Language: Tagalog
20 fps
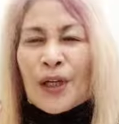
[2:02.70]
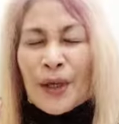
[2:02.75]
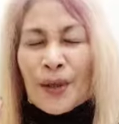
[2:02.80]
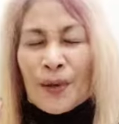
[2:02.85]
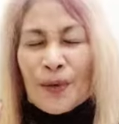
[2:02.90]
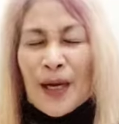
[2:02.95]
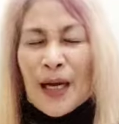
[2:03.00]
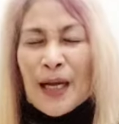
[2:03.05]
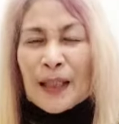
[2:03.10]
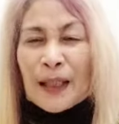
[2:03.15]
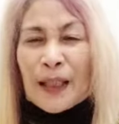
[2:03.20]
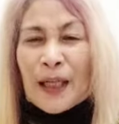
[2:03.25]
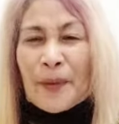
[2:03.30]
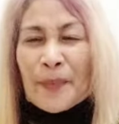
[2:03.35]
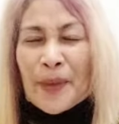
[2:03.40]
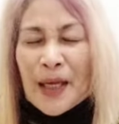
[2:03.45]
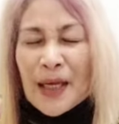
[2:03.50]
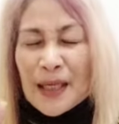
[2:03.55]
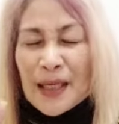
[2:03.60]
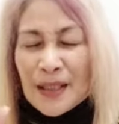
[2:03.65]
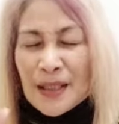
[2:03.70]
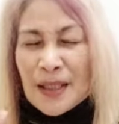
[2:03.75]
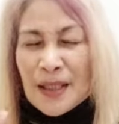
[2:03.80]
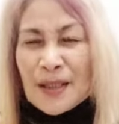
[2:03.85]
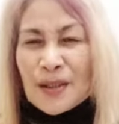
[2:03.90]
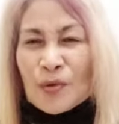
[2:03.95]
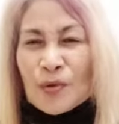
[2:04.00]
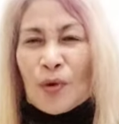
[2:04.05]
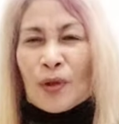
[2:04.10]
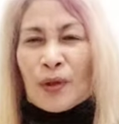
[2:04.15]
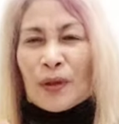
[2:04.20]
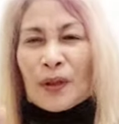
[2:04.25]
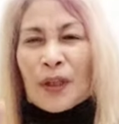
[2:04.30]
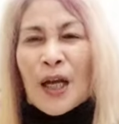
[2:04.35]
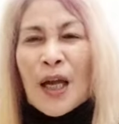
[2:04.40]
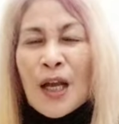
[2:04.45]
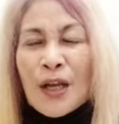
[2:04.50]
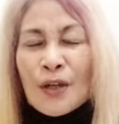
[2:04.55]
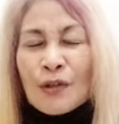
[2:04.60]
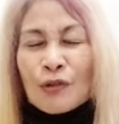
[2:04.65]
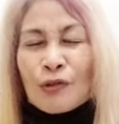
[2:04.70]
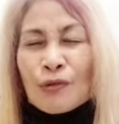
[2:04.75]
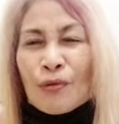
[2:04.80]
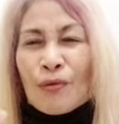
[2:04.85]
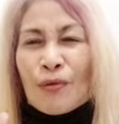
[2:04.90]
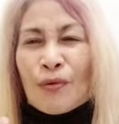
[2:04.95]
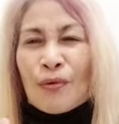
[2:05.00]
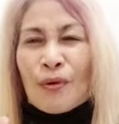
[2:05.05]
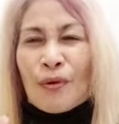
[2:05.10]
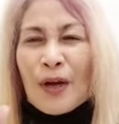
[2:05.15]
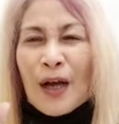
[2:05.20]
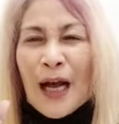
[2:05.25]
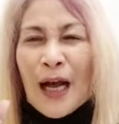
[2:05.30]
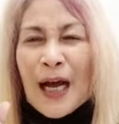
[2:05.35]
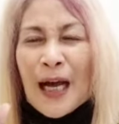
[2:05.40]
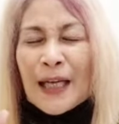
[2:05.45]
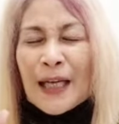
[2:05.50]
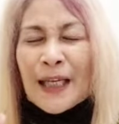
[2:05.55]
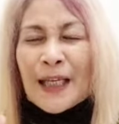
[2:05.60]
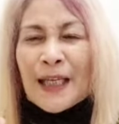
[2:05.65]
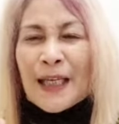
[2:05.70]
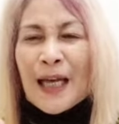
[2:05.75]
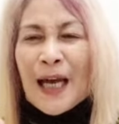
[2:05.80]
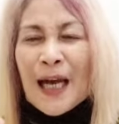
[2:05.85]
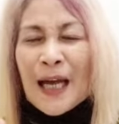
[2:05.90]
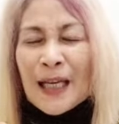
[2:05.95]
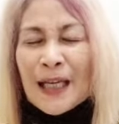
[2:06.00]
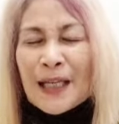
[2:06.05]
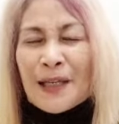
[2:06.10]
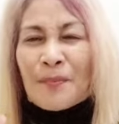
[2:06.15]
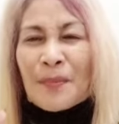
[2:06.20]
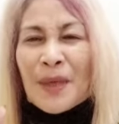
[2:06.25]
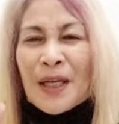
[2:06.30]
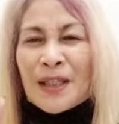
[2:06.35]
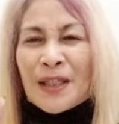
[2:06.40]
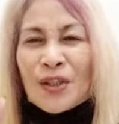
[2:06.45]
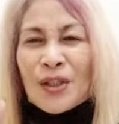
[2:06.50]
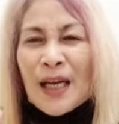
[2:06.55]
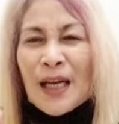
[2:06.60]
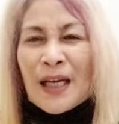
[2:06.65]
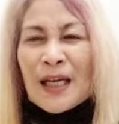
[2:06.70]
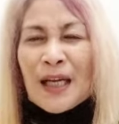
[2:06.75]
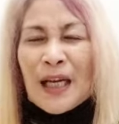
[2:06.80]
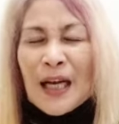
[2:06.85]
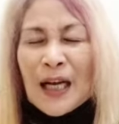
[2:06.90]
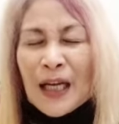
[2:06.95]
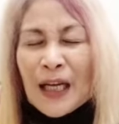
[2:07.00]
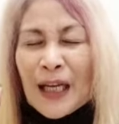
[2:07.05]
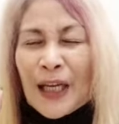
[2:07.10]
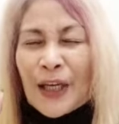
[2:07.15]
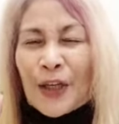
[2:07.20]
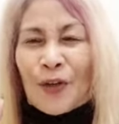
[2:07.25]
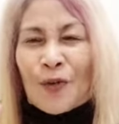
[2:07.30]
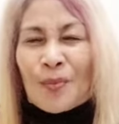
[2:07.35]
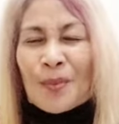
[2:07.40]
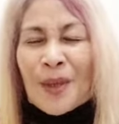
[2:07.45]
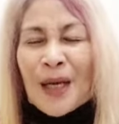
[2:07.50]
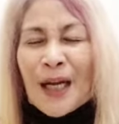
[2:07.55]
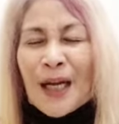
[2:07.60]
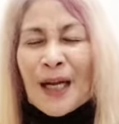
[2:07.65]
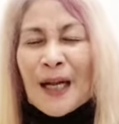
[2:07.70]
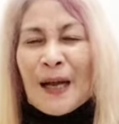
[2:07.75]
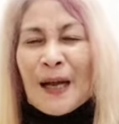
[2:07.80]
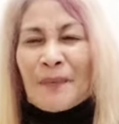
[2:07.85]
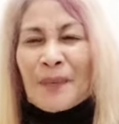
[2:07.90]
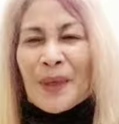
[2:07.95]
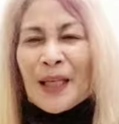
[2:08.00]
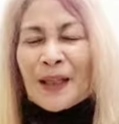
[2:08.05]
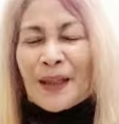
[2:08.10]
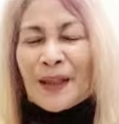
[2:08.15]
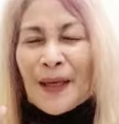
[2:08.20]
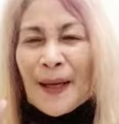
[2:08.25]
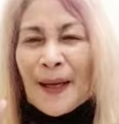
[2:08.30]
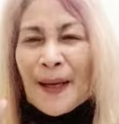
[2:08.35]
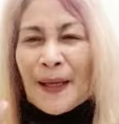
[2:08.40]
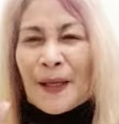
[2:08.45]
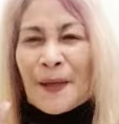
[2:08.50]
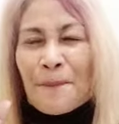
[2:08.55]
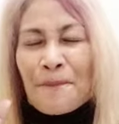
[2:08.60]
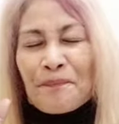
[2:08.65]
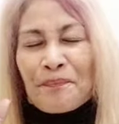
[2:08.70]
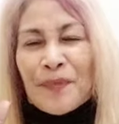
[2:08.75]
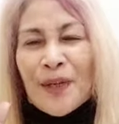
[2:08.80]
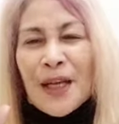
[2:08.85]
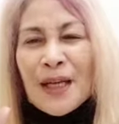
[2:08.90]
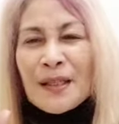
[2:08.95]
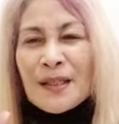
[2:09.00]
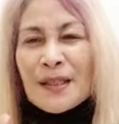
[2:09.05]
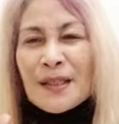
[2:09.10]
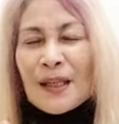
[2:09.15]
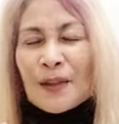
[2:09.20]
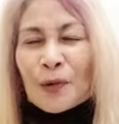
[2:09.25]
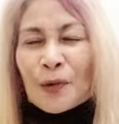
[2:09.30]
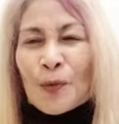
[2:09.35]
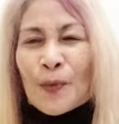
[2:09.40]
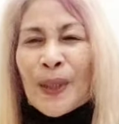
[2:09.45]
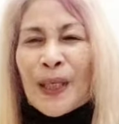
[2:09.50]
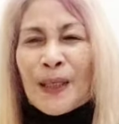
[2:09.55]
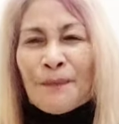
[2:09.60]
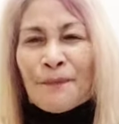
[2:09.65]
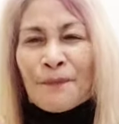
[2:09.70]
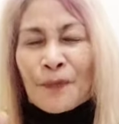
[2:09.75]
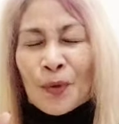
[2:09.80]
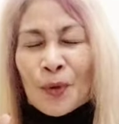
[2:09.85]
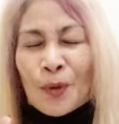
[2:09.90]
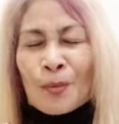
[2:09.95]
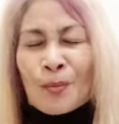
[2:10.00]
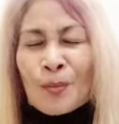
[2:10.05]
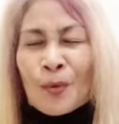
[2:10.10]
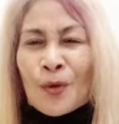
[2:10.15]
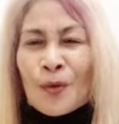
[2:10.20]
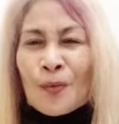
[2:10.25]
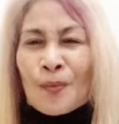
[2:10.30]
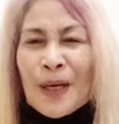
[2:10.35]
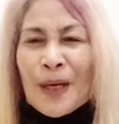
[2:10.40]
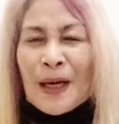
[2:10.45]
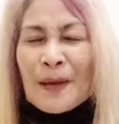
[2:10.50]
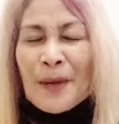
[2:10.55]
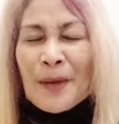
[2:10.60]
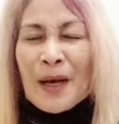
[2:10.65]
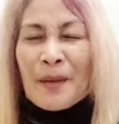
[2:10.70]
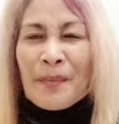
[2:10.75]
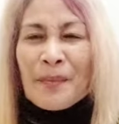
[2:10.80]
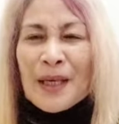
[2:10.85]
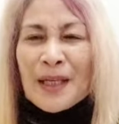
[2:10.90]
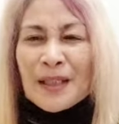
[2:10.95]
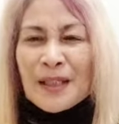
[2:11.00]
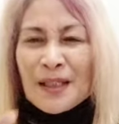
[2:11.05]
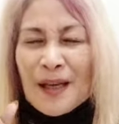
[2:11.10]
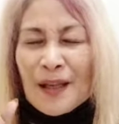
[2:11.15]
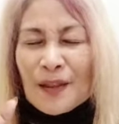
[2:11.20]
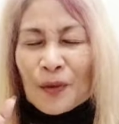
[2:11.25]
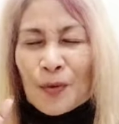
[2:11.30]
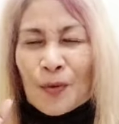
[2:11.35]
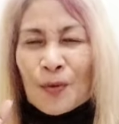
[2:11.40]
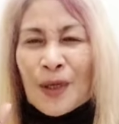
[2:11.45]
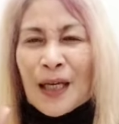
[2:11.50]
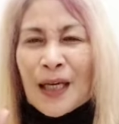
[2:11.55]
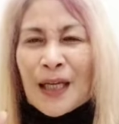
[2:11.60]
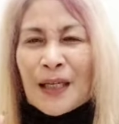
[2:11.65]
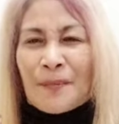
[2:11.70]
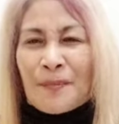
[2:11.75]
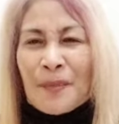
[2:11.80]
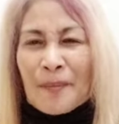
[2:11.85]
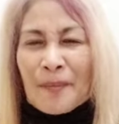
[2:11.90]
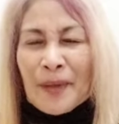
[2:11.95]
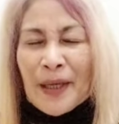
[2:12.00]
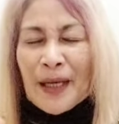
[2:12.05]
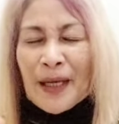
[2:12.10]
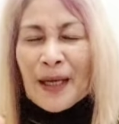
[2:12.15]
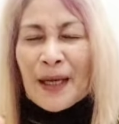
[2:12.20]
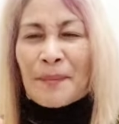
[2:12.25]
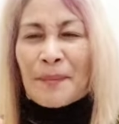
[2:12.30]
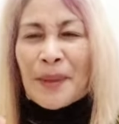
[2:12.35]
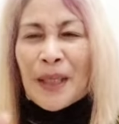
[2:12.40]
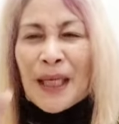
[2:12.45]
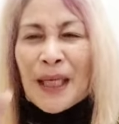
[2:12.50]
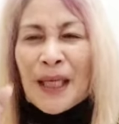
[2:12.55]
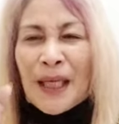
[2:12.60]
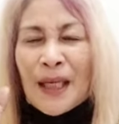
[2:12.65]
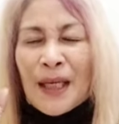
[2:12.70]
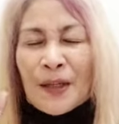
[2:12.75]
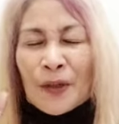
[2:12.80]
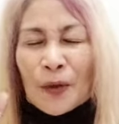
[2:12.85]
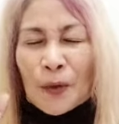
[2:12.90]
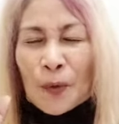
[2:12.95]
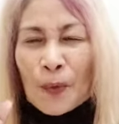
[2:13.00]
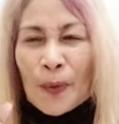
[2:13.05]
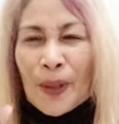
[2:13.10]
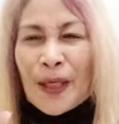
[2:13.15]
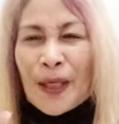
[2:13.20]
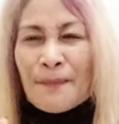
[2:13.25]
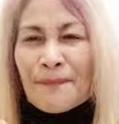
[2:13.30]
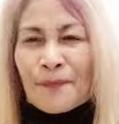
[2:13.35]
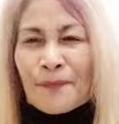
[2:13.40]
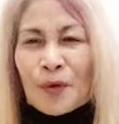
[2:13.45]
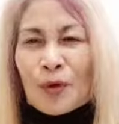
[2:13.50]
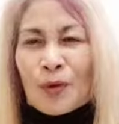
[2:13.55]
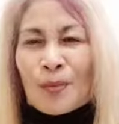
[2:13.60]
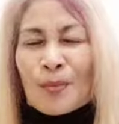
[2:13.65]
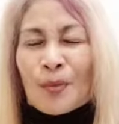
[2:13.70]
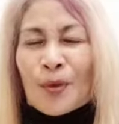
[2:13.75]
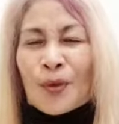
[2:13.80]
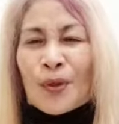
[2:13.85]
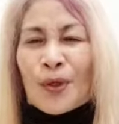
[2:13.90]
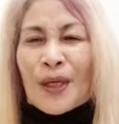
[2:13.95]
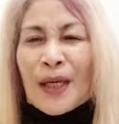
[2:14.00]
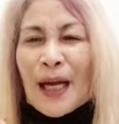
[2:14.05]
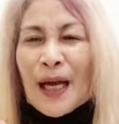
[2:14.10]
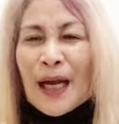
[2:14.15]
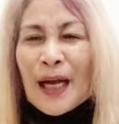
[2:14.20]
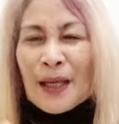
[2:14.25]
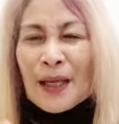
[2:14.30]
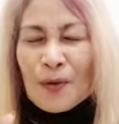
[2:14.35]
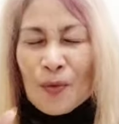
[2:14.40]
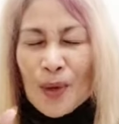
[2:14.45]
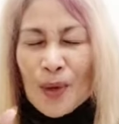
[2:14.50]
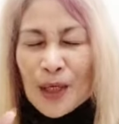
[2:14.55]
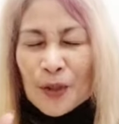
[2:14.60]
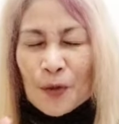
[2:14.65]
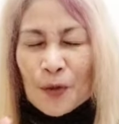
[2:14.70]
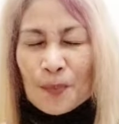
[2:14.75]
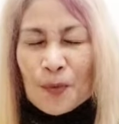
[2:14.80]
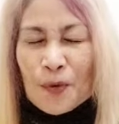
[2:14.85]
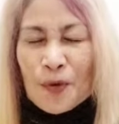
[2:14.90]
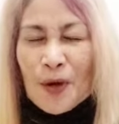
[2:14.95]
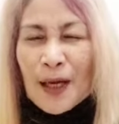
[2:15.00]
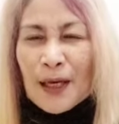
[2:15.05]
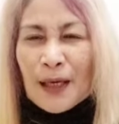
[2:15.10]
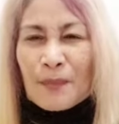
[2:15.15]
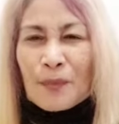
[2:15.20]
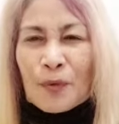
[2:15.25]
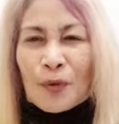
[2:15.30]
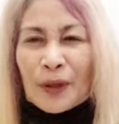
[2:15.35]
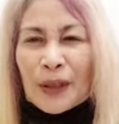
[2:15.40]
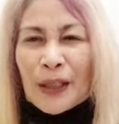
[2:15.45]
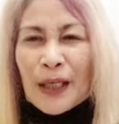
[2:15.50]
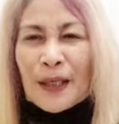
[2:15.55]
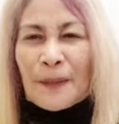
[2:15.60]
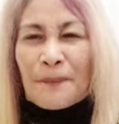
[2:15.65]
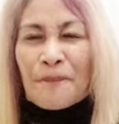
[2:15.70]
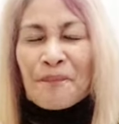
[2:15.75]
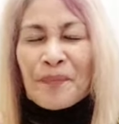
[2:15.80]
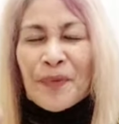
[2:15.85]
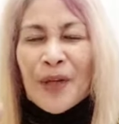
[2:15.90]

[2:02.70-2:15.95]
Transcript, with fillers: yung ating mga sea salt. So kung alin, alin man dyan ang inyong mga gamit ay sa tuwing full moon mga mamis, katulad mamayang gabi, tuwing full moon ay huwag nyo pong kalimutan